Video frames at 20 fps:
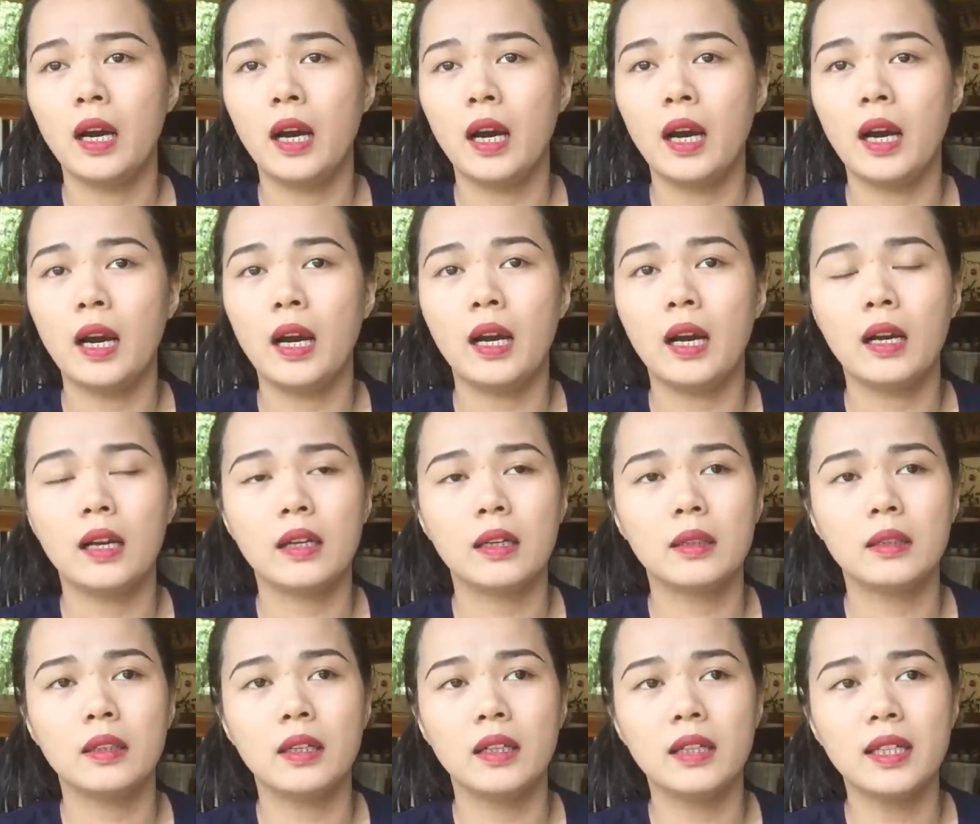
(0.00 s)

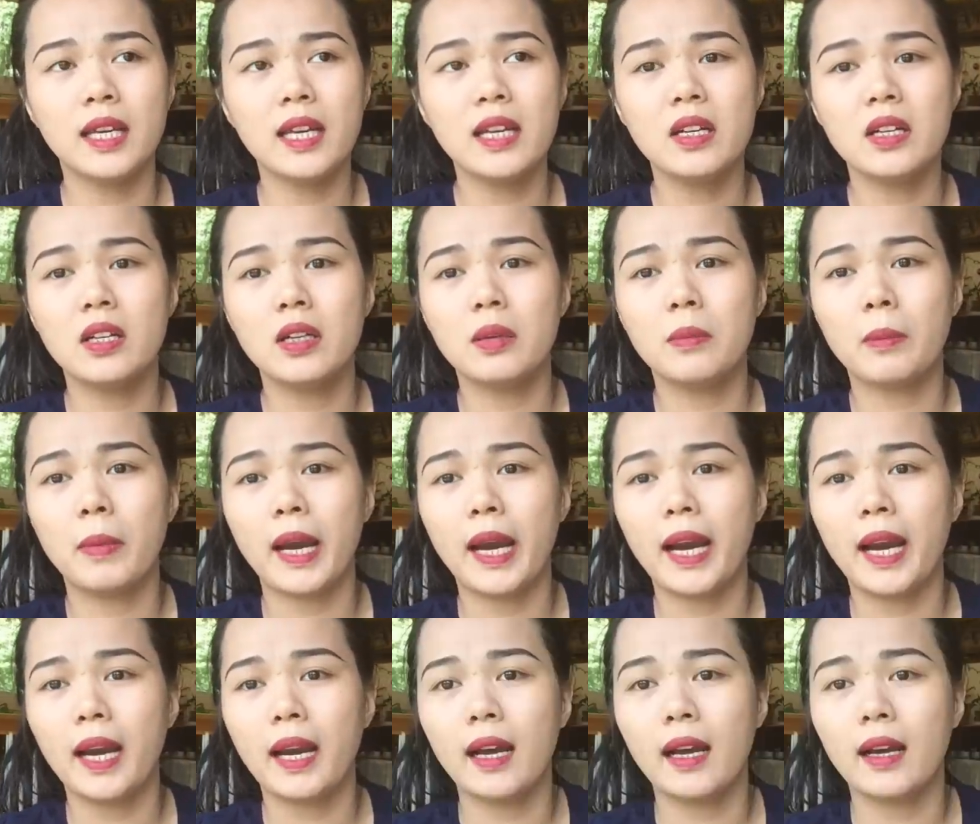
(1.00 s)
à, những cái người
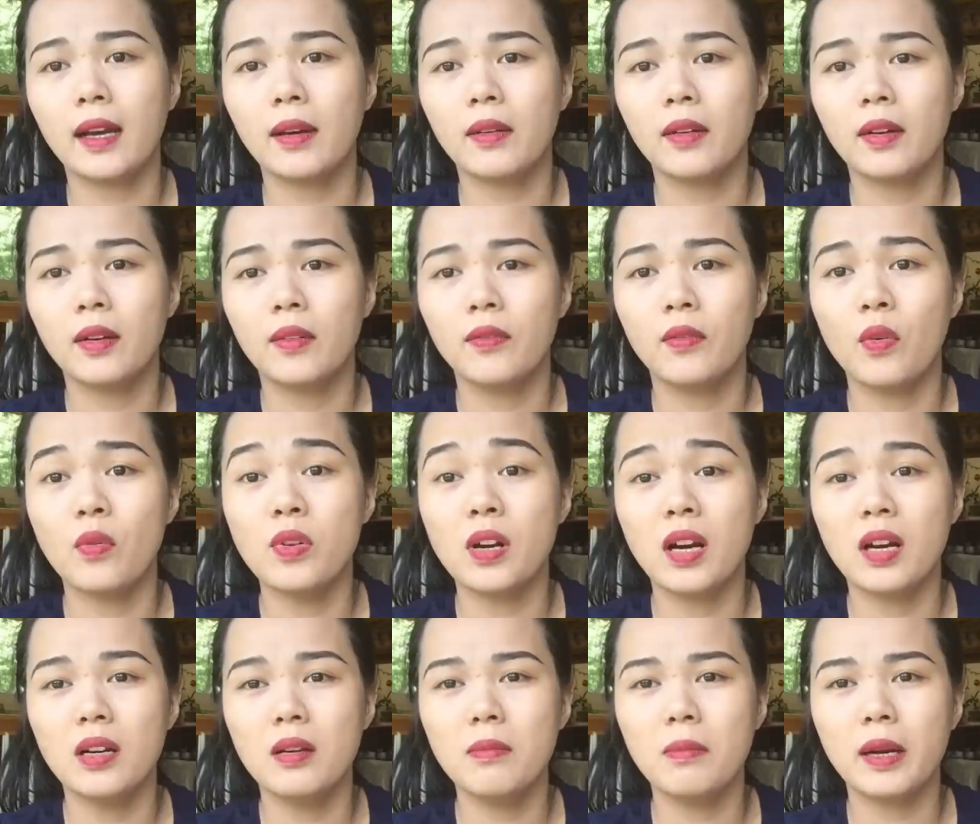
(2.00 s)
mà phụ
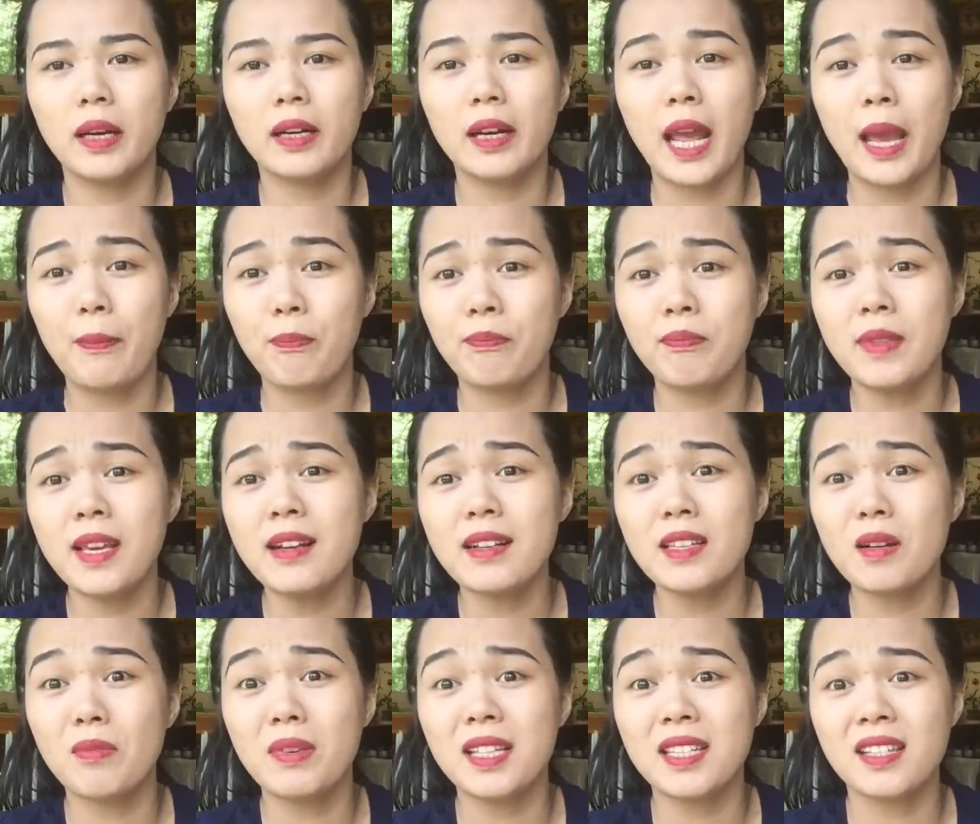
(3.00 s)
nữ mà đẹp nhất
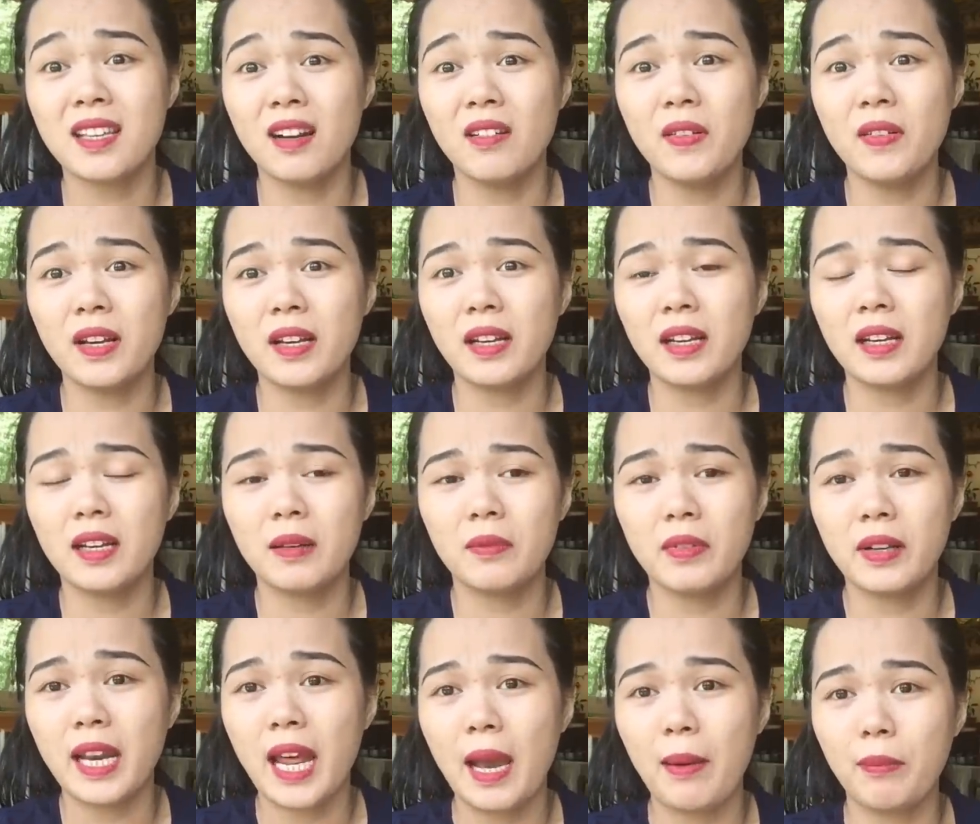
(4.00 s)
trong lịch sử Việt
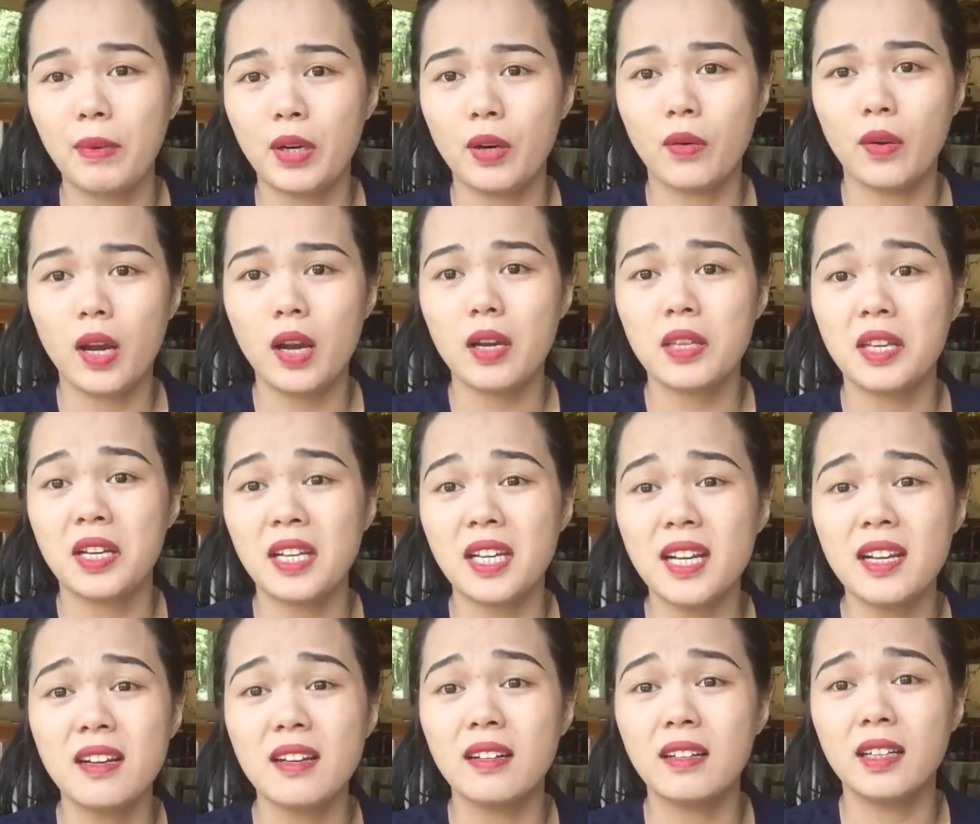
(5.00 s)
Việt Nam mình đâu đó những
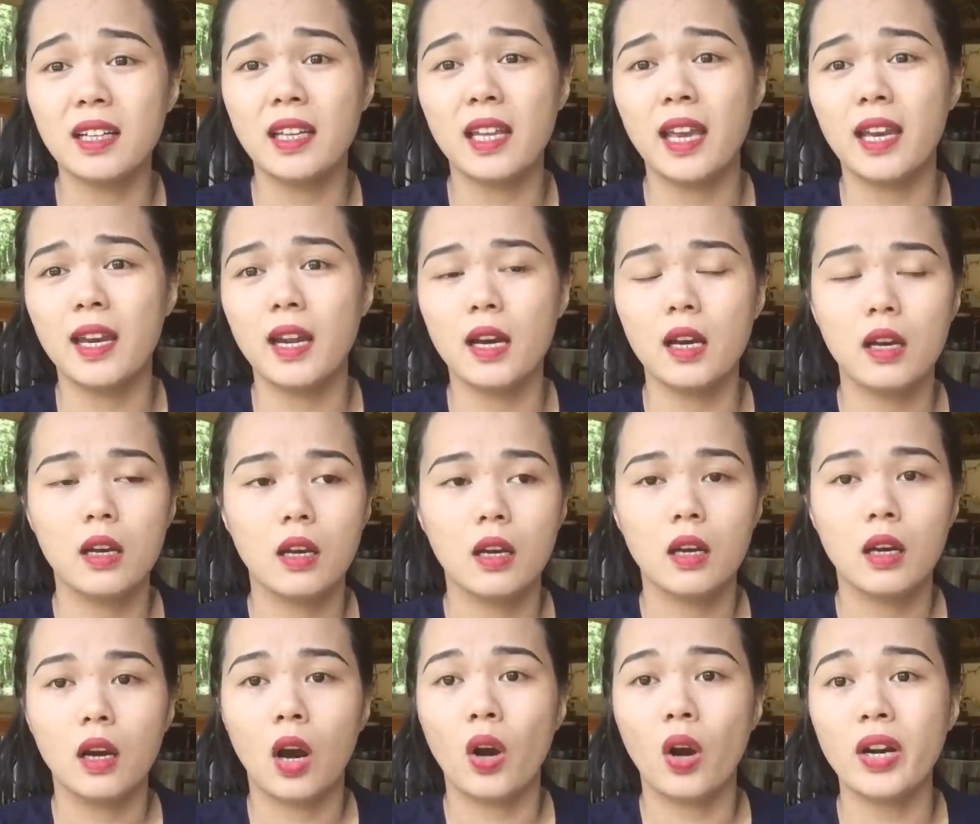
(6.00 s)
cái người vậy đó
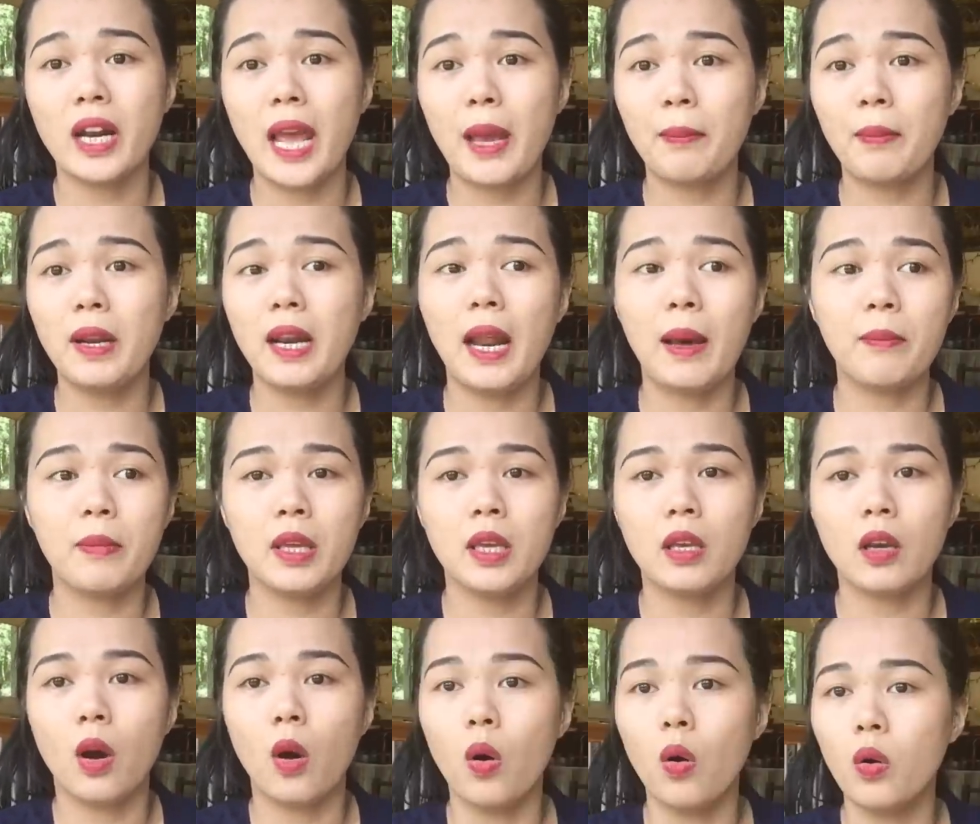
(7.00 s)
họ đẹp để làm
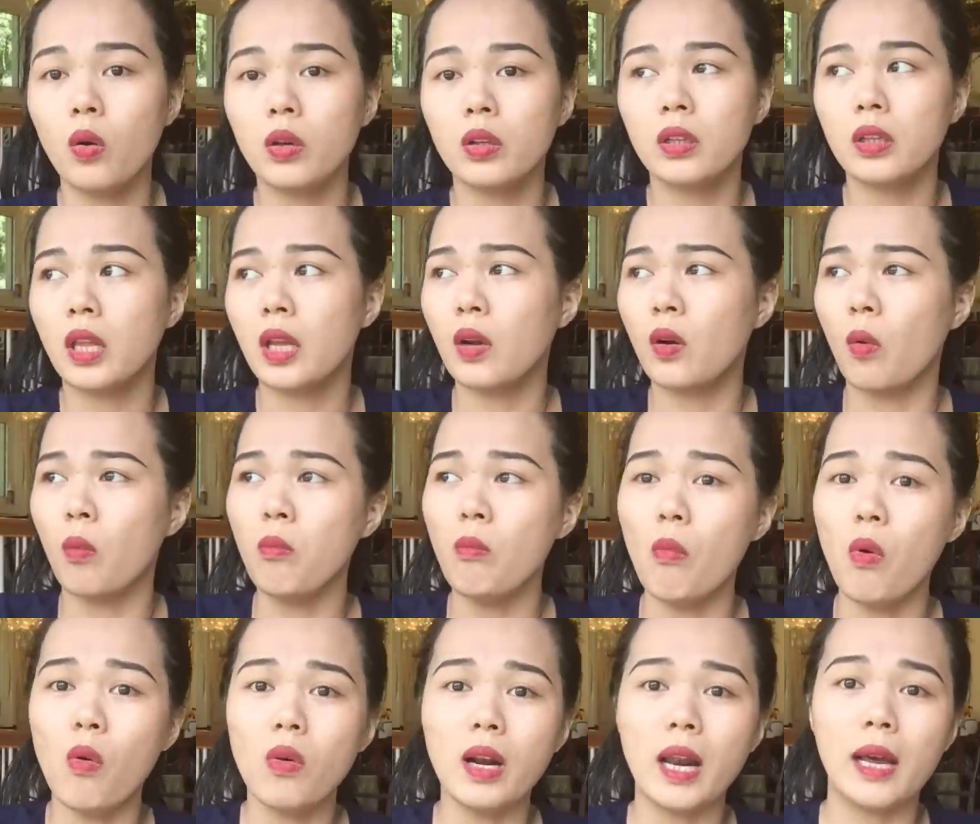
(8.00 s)
gì ô thì cũng
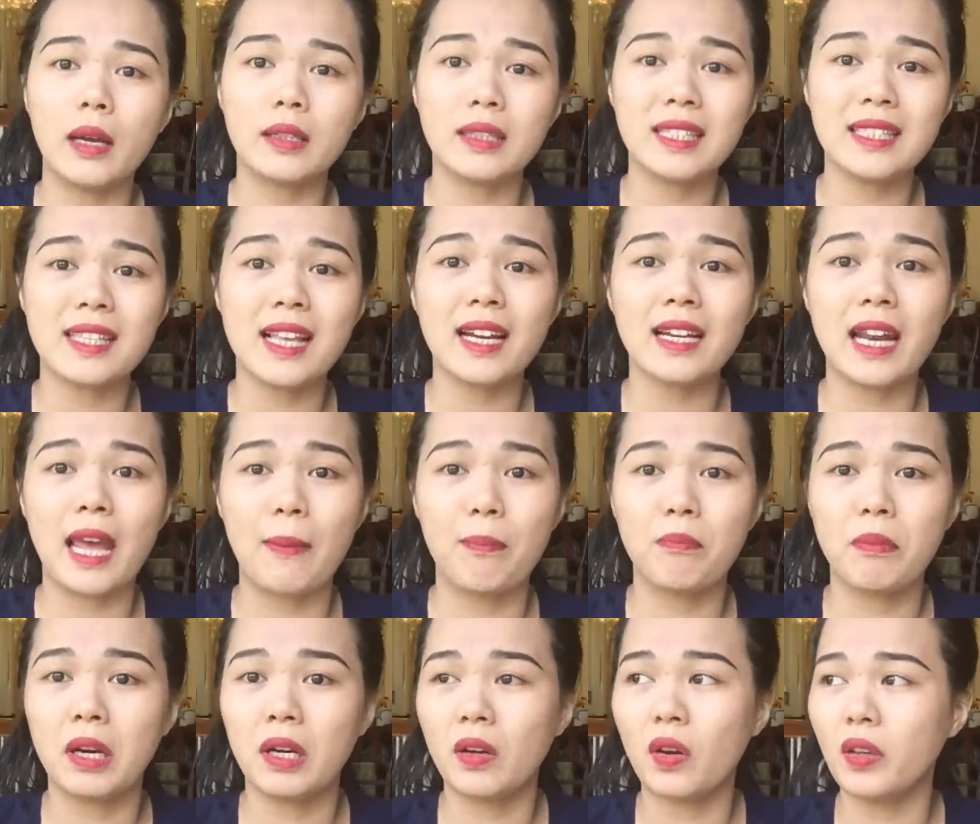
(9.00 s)
muốn là cái sắc
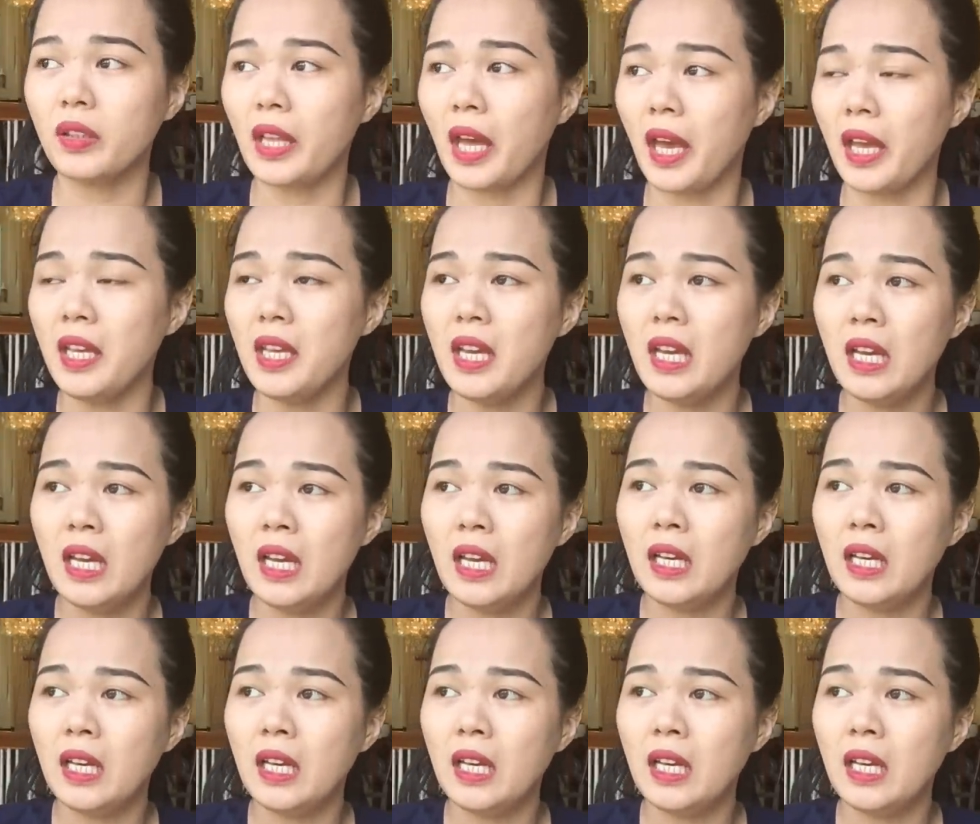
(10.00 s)
đẹp mình có thể